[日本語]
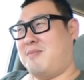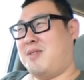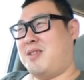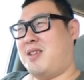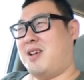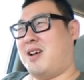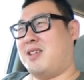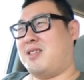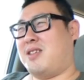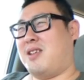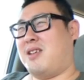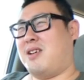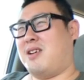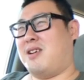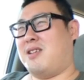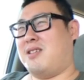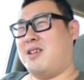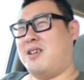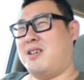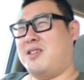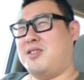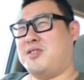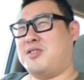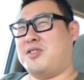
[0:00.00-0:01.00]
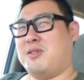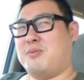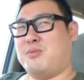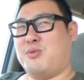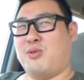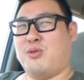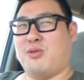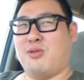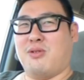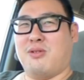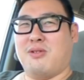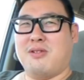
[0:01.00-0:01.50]
せめて働かないにし
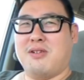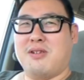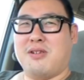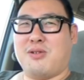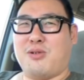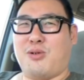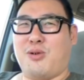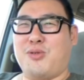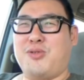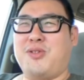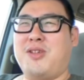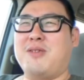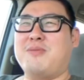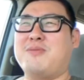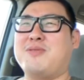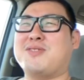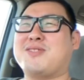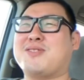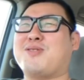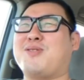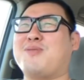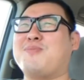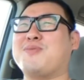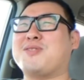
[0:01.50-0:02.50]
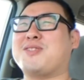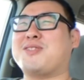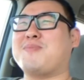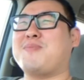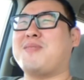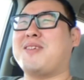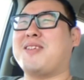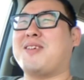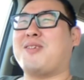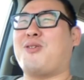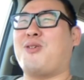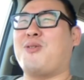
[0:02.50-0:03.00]
ても、こんな息子
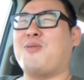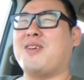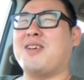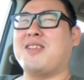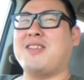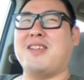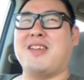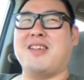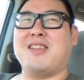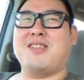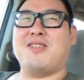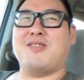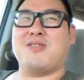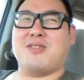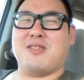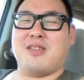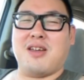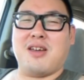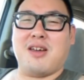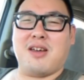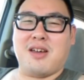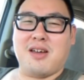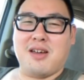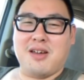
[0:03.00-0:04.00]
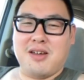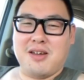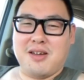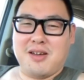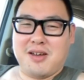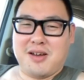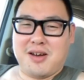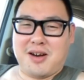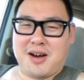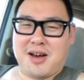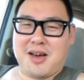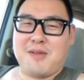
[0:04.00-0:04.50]
娘でごめんねって言って、
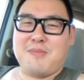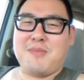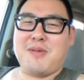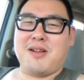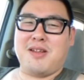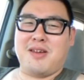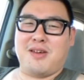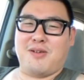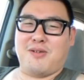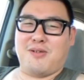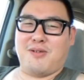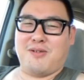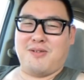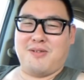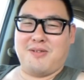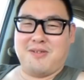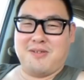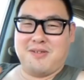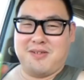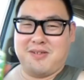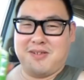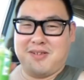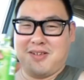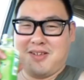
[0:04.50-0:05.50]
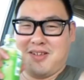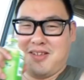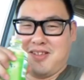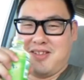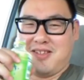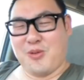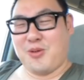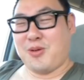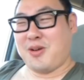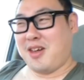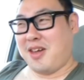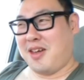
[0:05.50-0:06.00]
謝れよ。
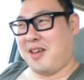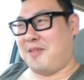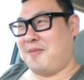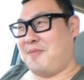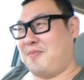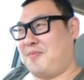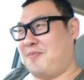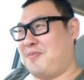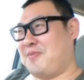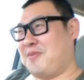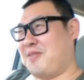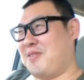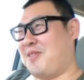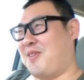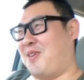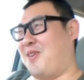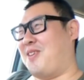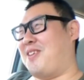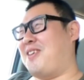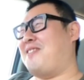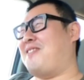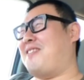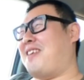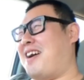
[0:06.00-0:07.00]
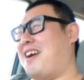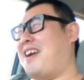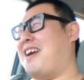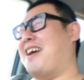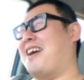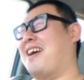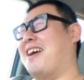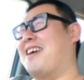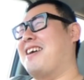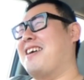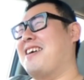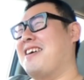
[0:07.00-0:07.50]
俺俺
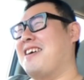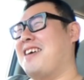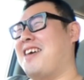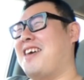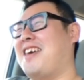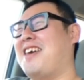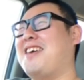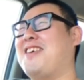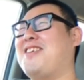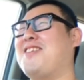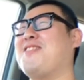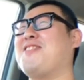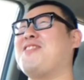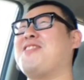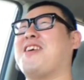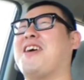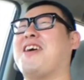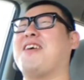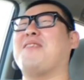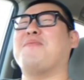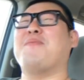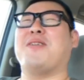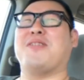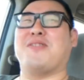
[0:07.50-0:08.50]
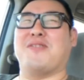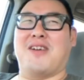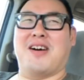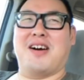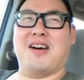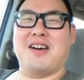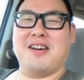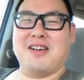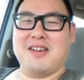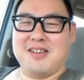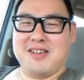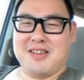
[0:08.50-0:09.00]
は、au に謝るわ。
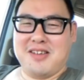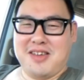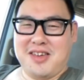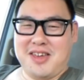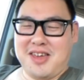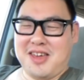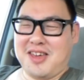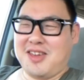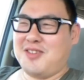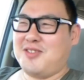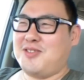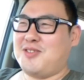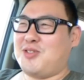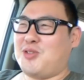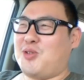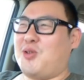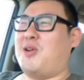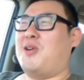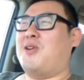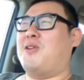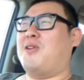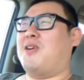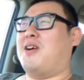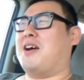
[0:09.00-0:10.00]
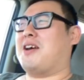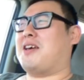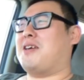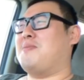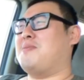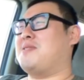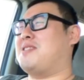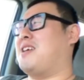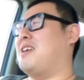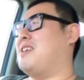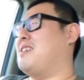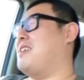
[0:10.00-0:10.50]
au と、
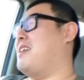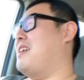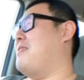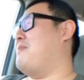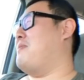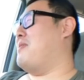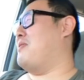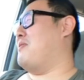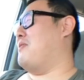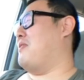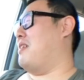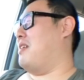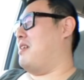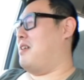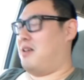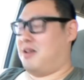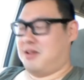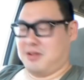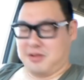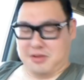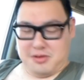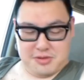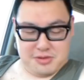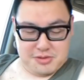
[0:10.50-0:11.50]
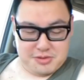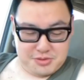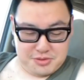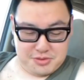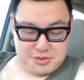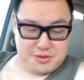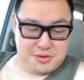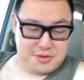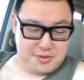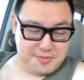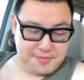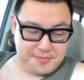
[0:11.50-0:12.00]
明美さんに謝るわ。
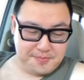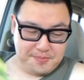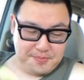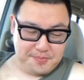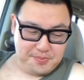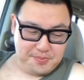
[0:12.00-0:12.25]
うん。